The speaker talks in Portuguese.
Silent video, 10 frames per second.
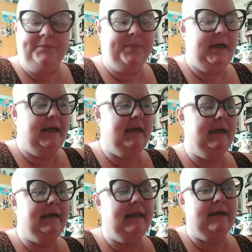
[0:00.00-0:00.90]
Né? É
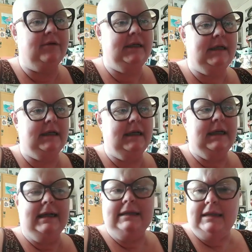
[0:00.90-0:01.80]
claro que
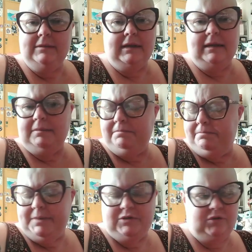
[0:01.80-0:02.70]
tem ah,
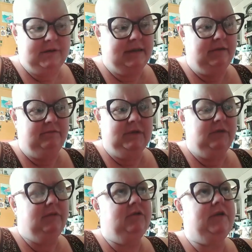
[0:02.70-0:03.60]
pessoas que não, não,
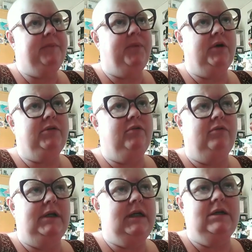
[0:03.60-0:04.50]
não se importam
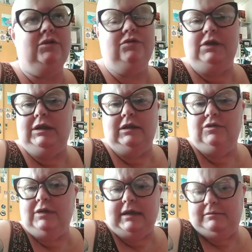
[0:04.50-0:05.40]
com isso e
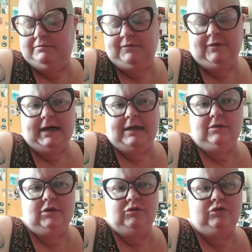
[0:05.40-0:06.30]
isso é
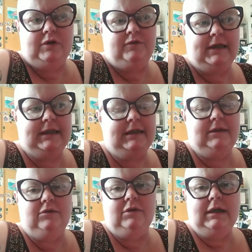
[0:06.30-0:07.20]
válido, não estou
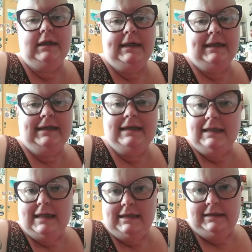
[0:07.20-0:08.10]
invalidando
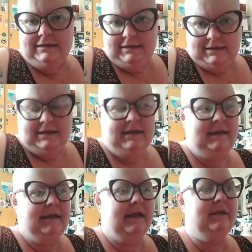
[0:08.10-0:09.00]
ninguém aqui,
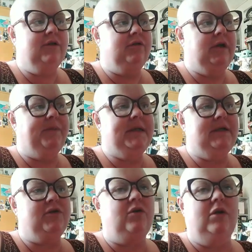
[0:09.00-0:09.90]
entende? Eu, eu
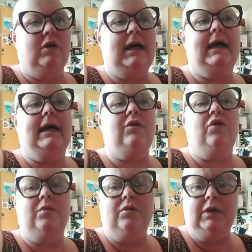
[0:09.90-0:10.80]
preciso colocar
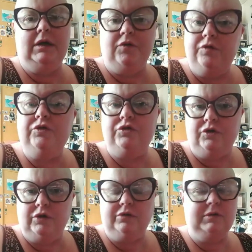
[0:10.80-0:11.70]
como eu
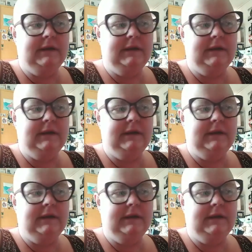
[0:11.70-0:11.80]
funciono.